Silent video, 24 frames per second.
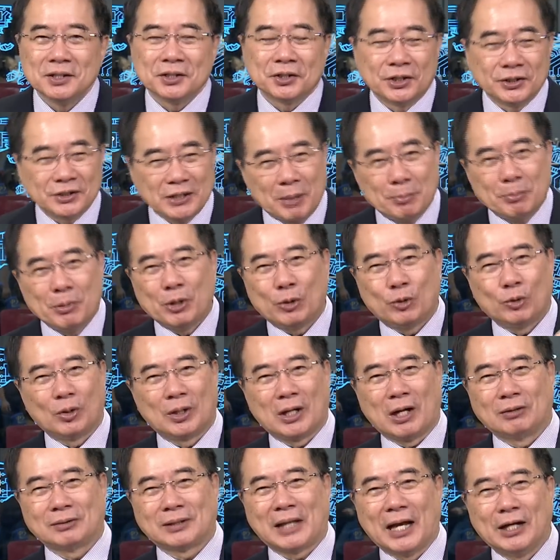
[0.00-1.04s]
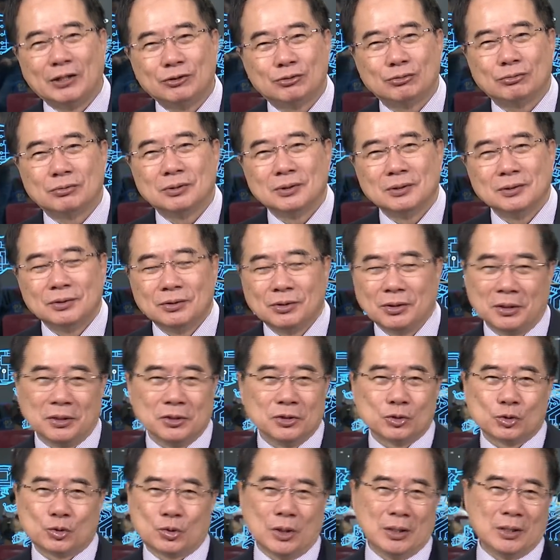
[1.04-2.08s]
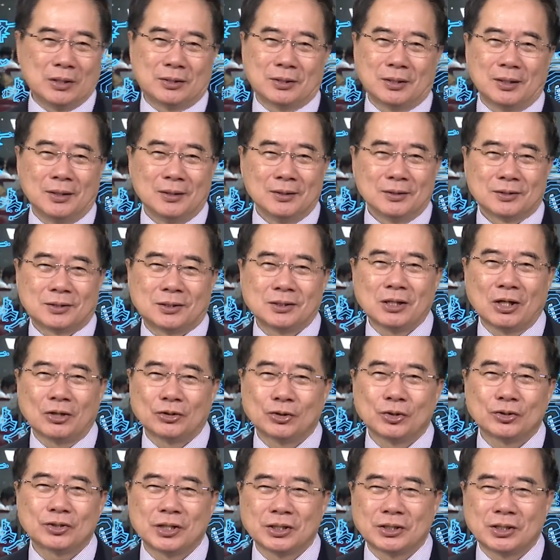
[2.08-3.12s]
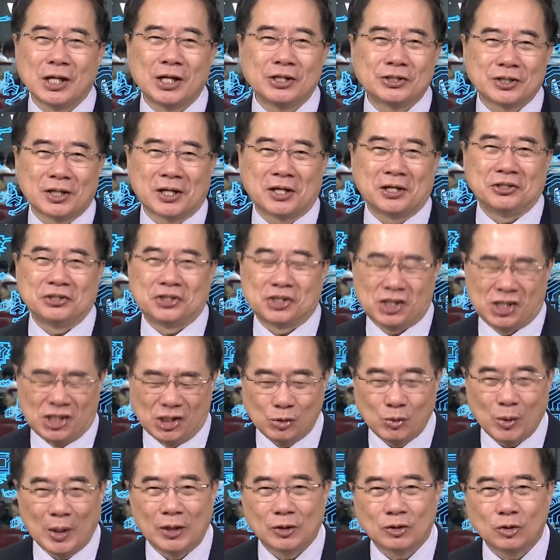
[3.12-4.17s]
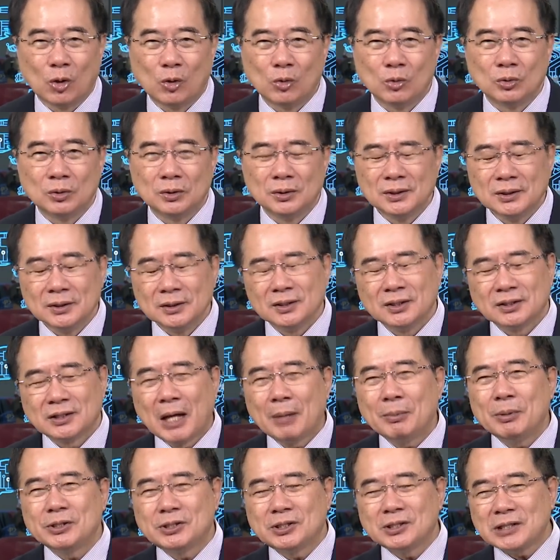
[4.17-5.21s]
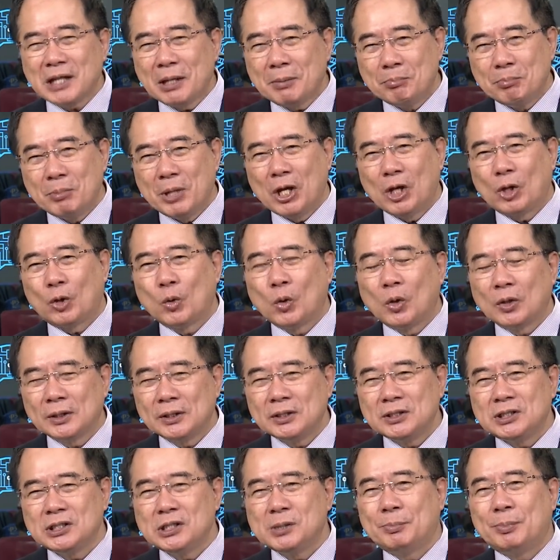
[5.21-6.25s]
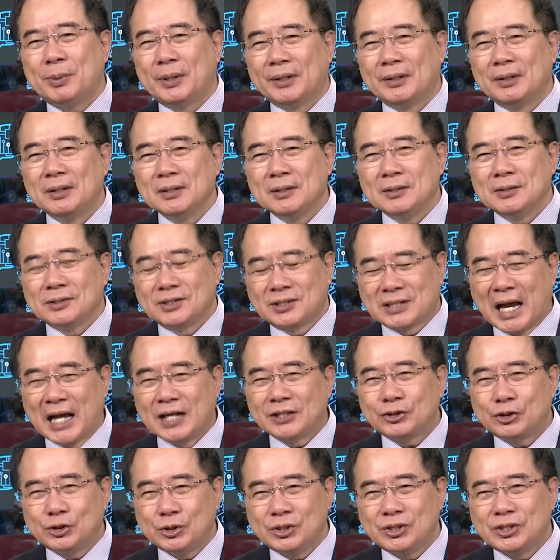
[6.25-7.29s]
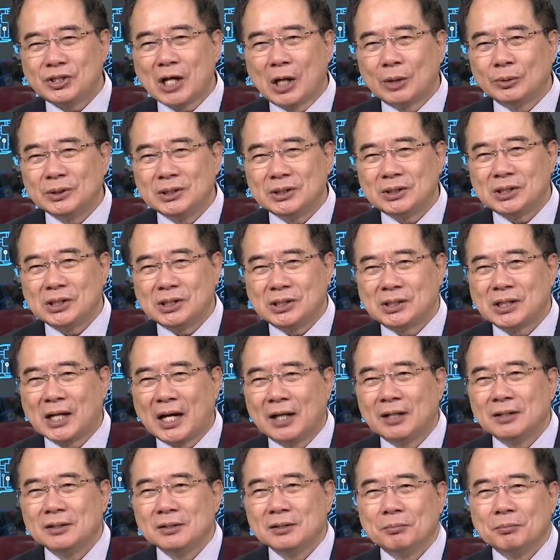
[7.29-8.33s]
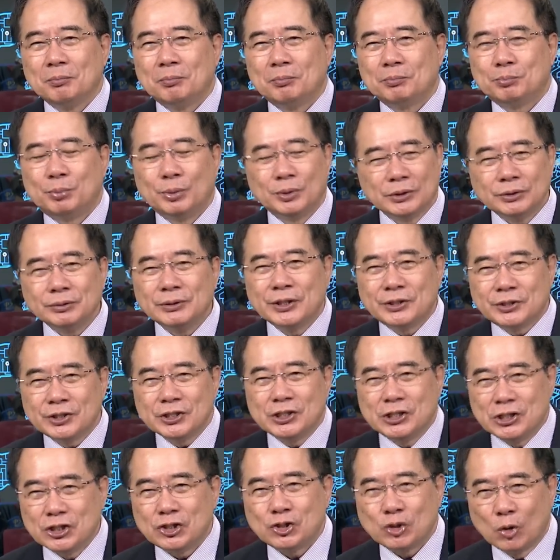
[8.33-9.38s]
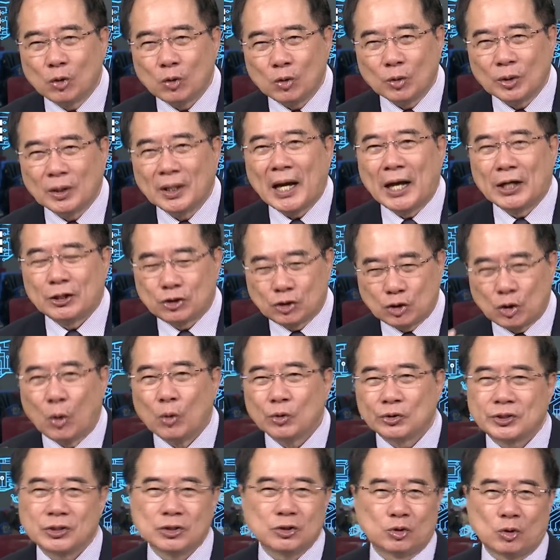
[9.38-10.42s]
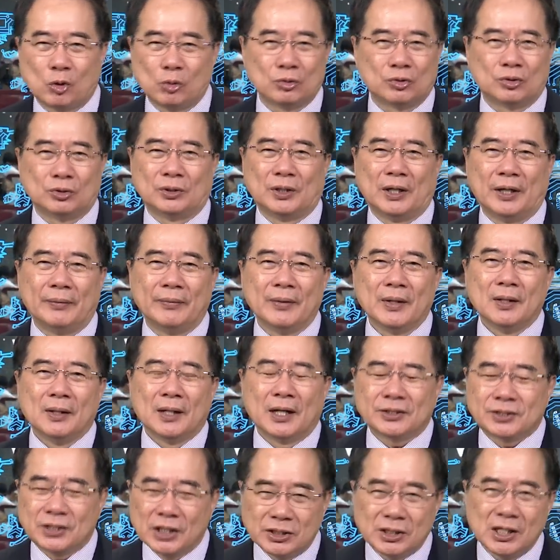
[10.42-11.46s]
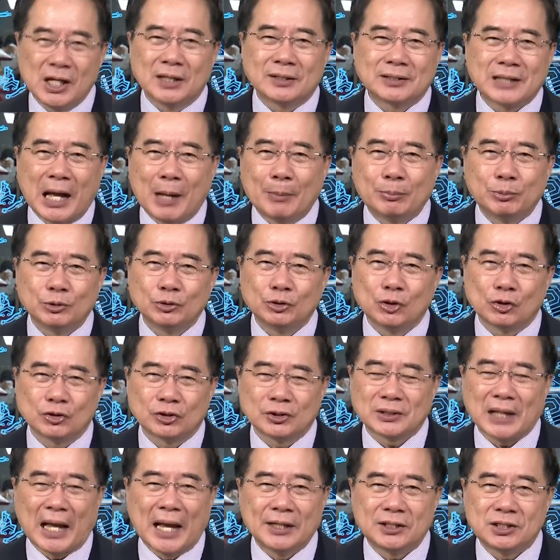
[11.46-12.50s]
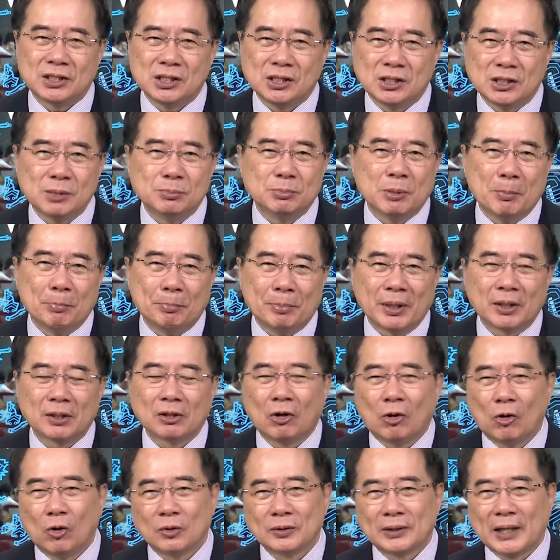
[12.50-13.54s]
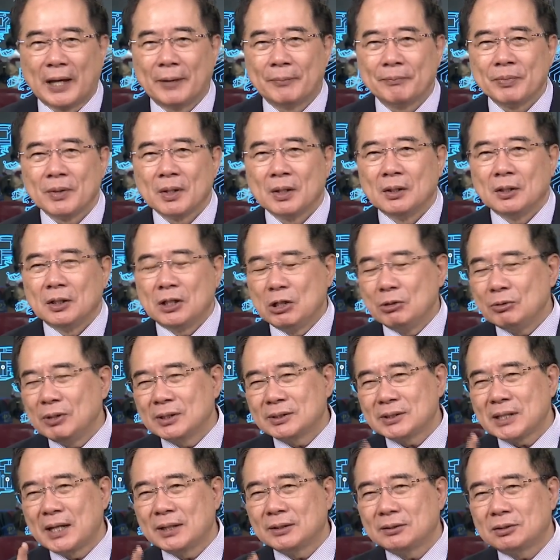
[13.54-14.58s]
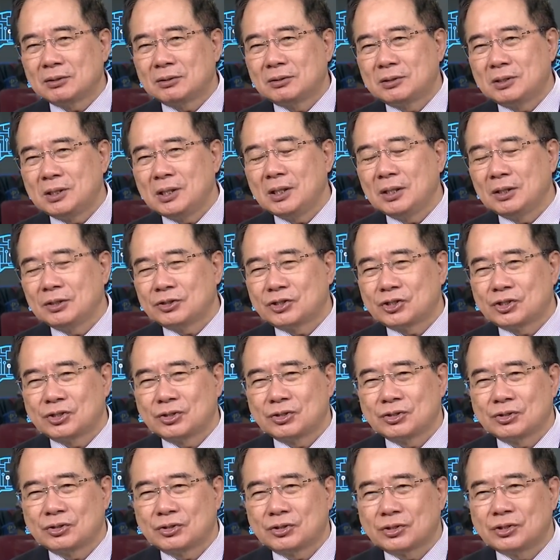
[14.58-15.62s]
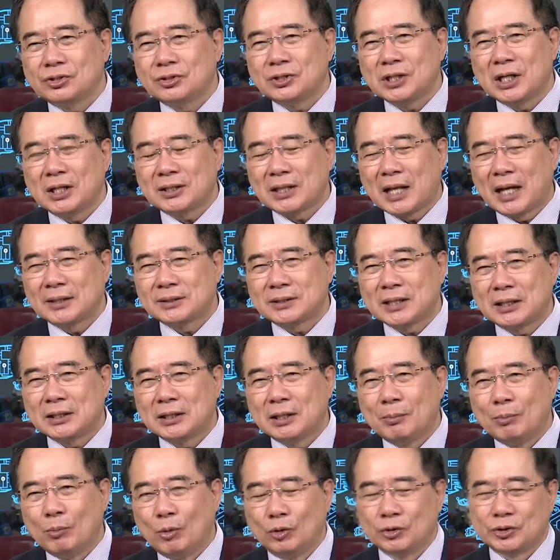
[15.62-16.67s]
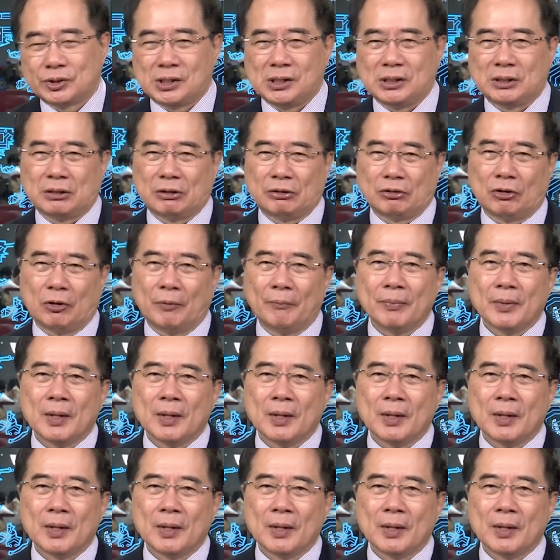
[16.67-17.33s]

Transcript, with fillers: 可以在美国搞台独。所以你就知道说，这些人是很奇怪的动物。他们是在美国跟日本长期教育底下。不认为自己是中国人，还仇视中国人啊！这些人大部分都是台籍日本兵的后代，因为在第二次世界大战的末期的哈，